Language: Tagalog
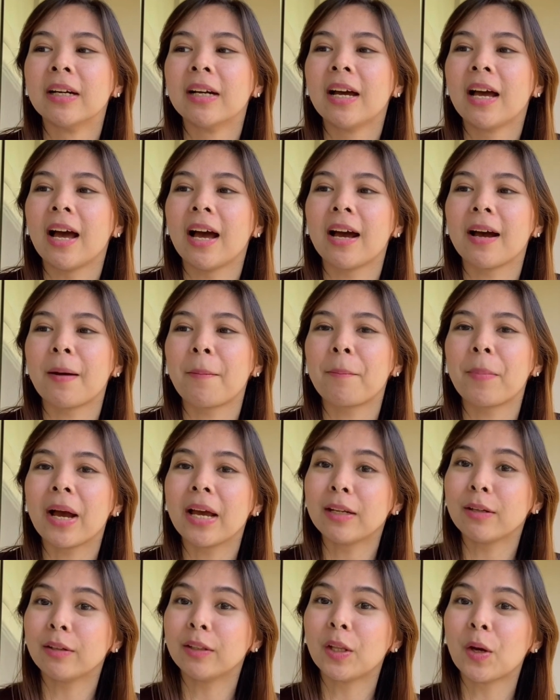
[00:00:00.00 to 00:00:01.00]
Uh,
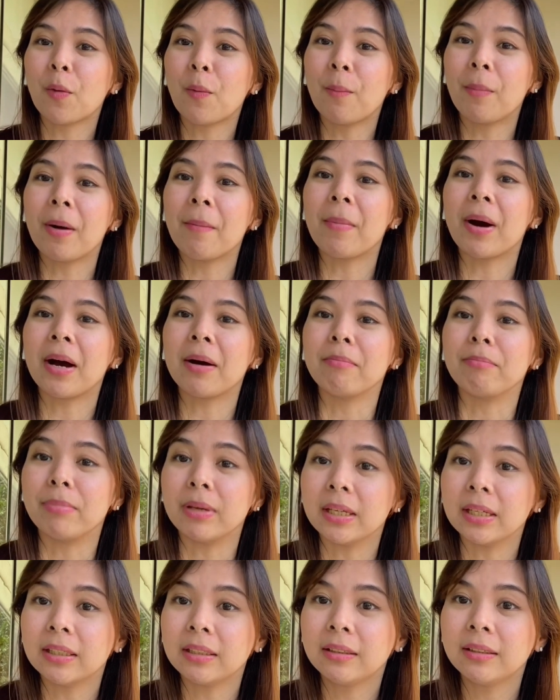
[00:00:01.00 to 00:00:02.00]
paano daw ba
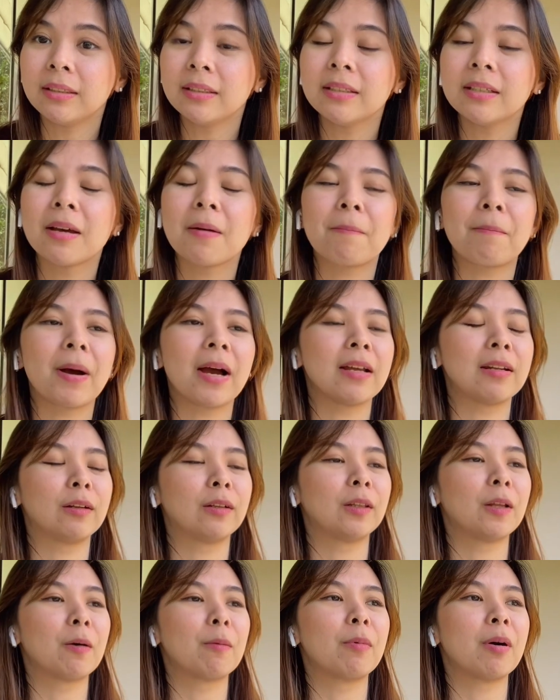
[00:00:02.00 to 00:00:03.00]
makabuild? Paano
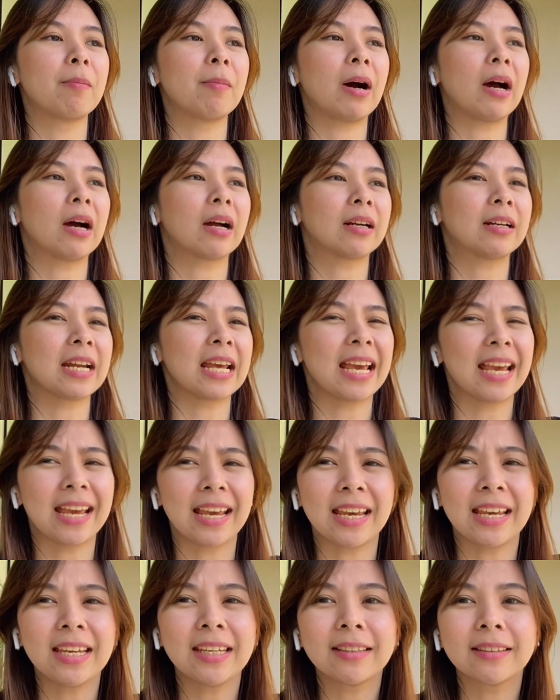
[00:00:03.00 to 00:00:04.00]
daw ba
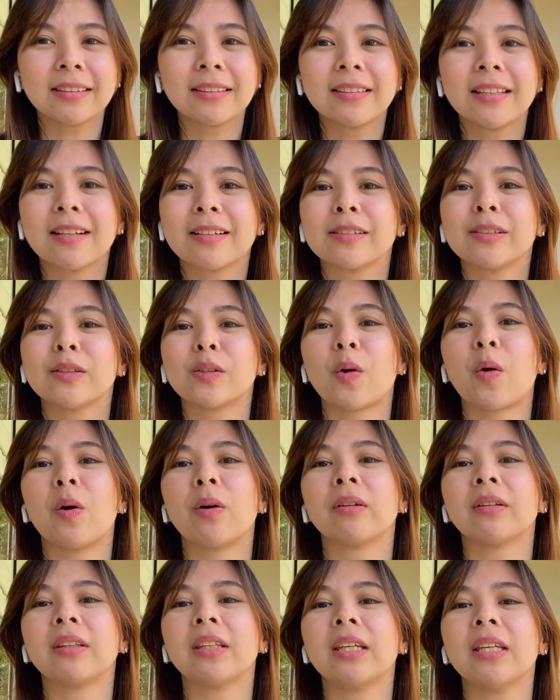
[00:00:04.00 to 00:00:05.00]
makakreate ng strong
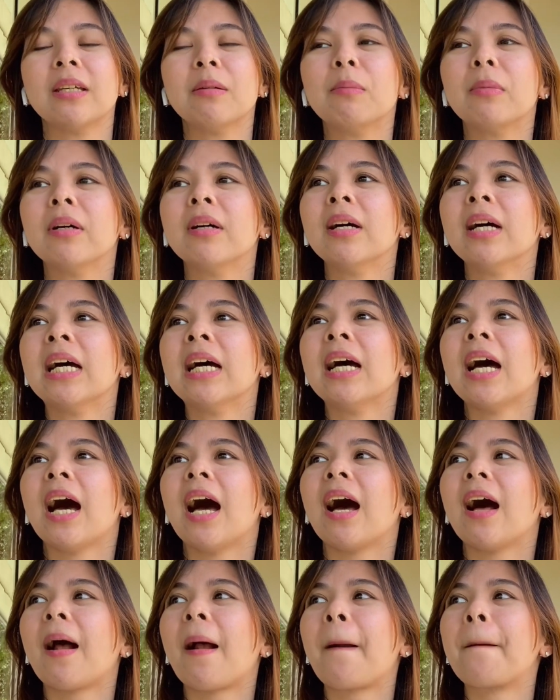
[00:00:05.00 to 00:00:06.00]
team?
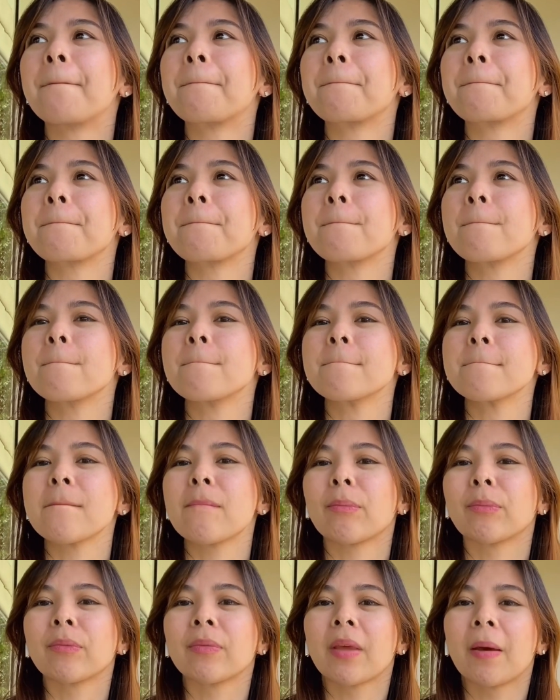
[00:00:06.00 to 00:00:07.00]
Um,
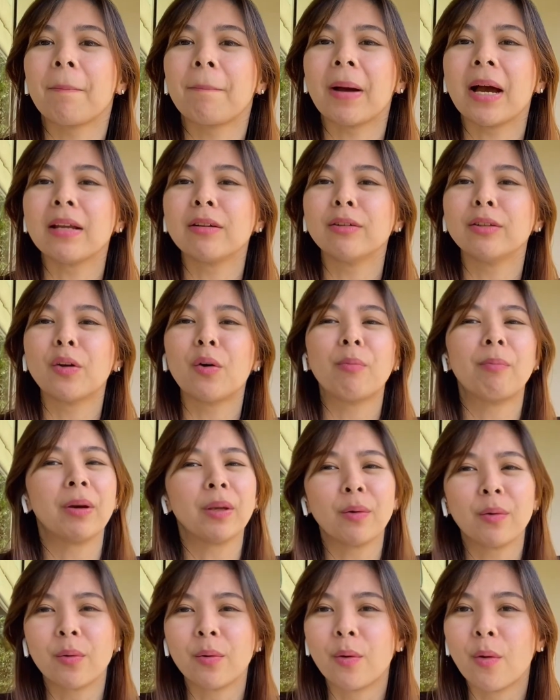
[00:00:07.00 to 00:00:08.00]
paano daw ba
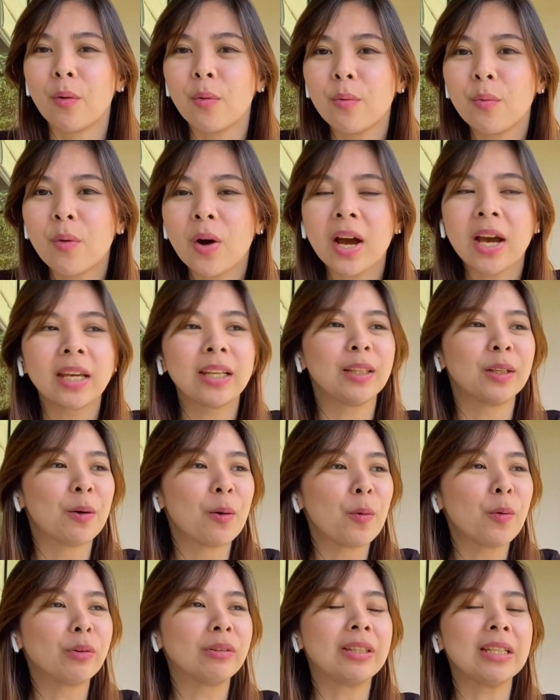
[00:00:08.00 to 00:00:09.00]
yung go wide,
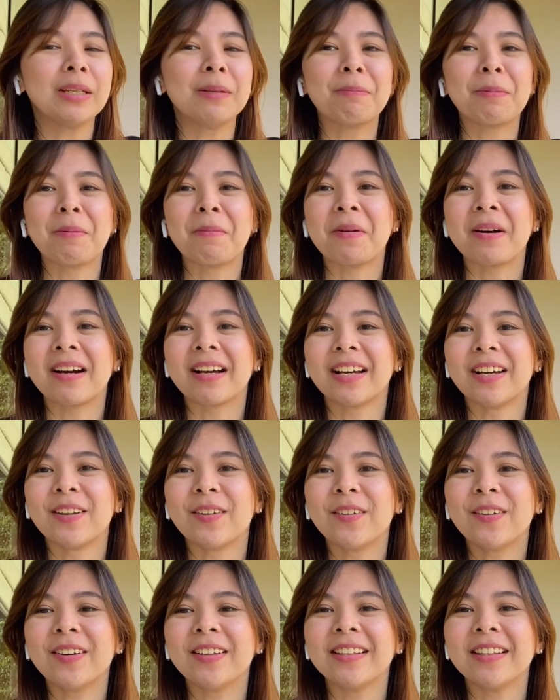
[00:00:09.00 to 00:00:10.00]
go deep, yung mga
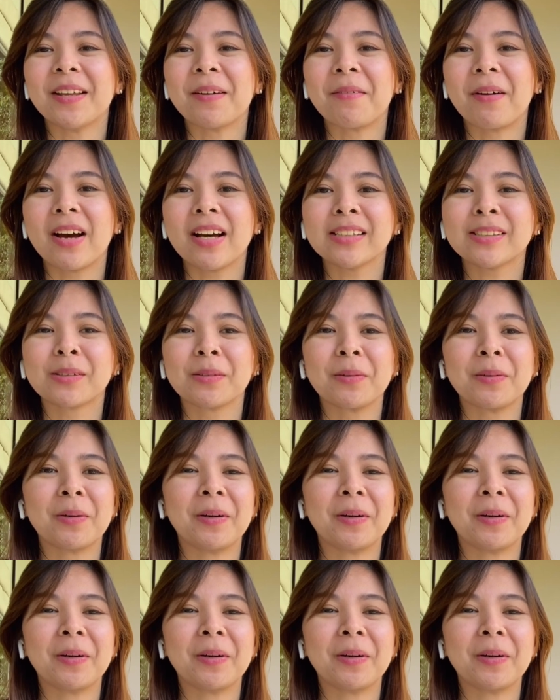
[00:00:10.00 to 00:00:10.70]
ganon, di ba? So,